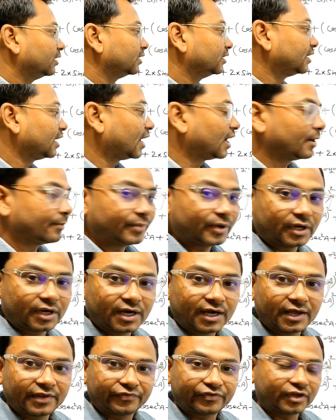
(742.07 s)
पे ऐसे
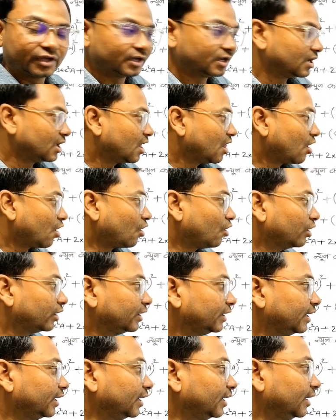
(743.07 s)
और ये
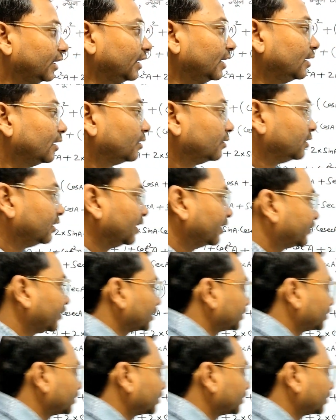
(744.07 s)
लिख सकते हैं